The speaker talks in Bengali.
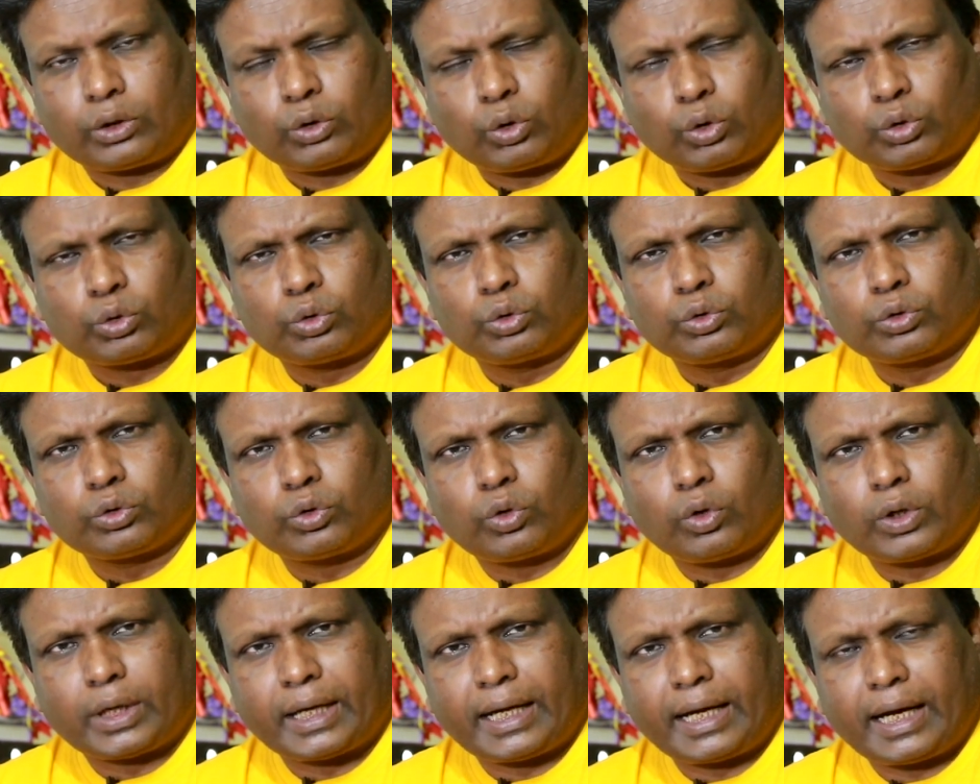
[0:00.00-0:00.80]
নতুন
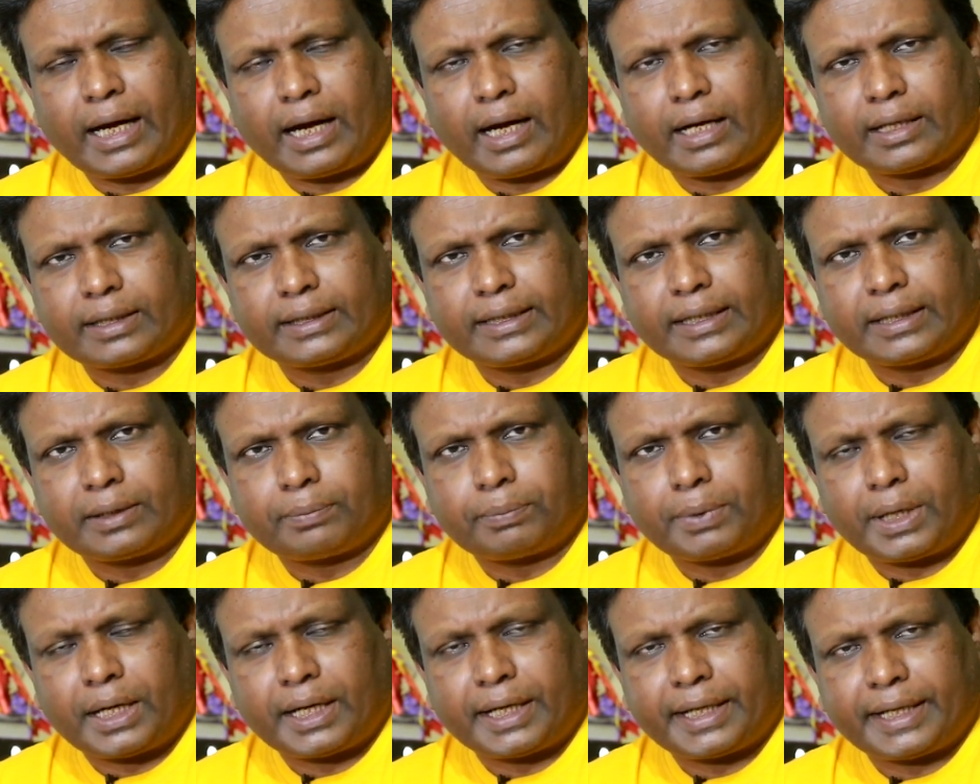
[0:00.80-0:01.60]
করে হার্দিক
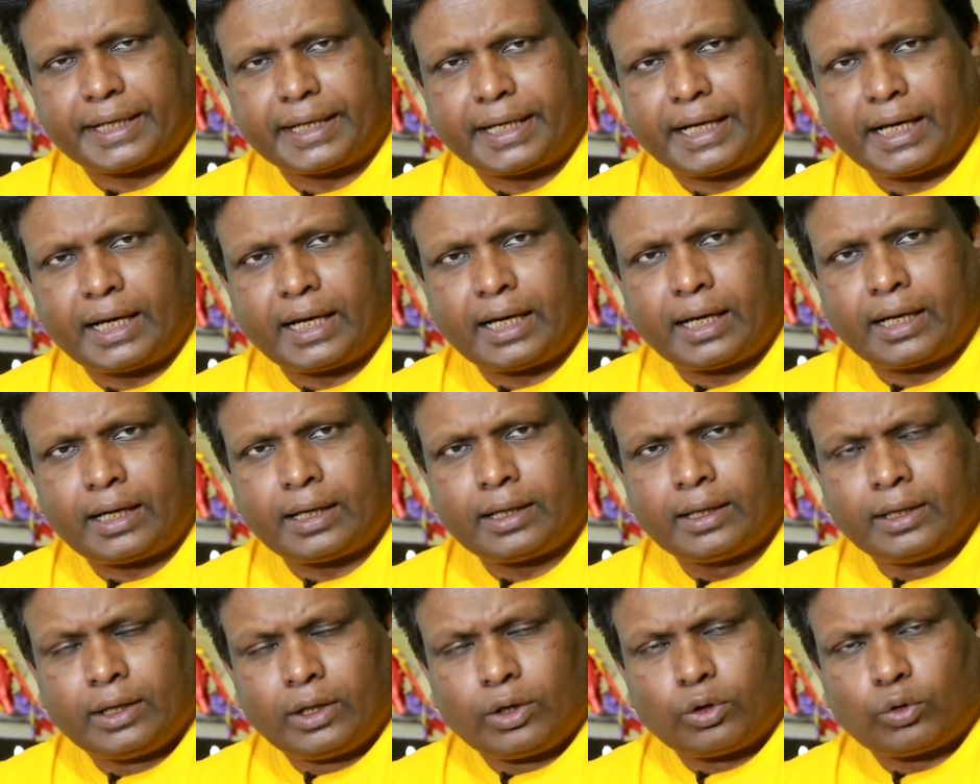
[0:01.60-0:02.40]
পান্ডিয়া
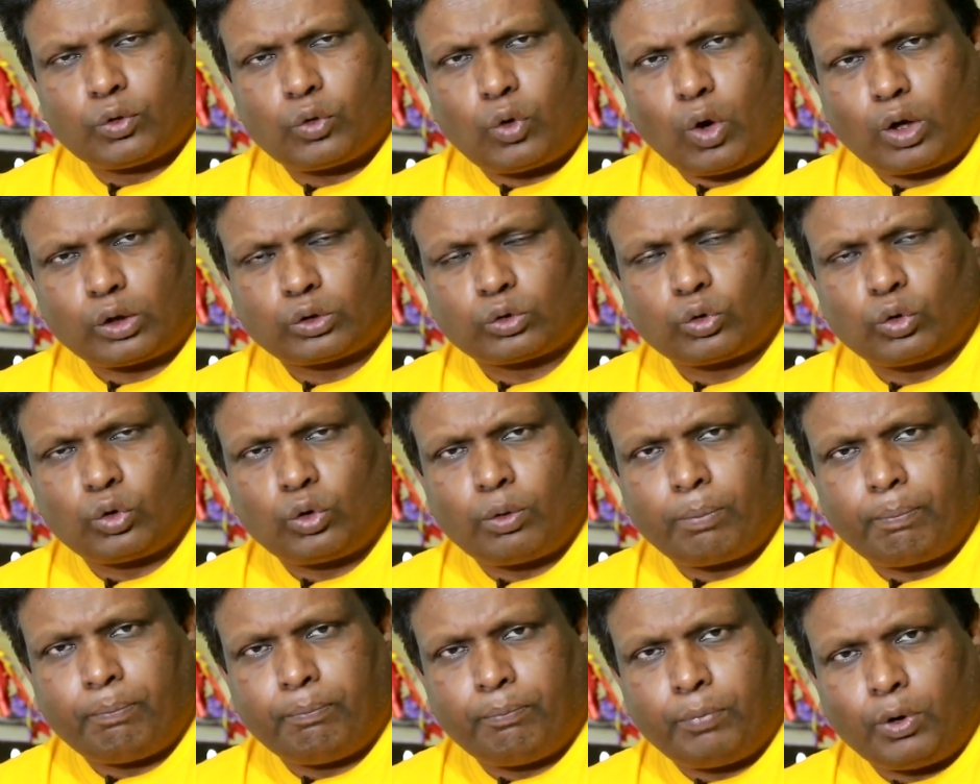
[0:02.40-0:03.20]
কত
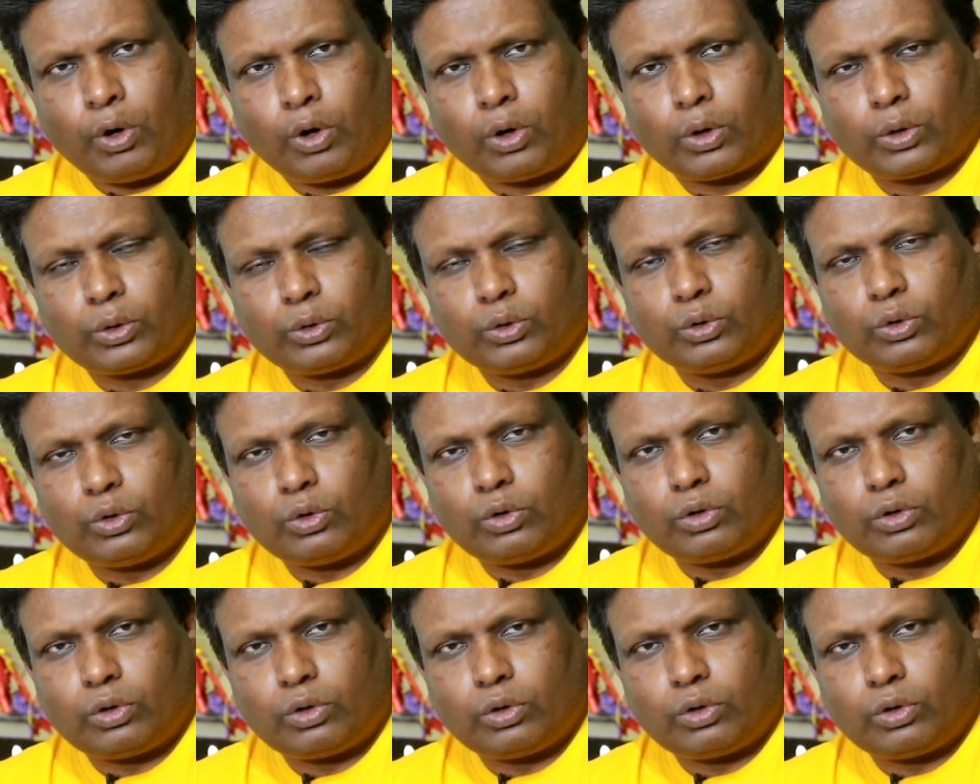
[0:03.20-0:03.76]
বড়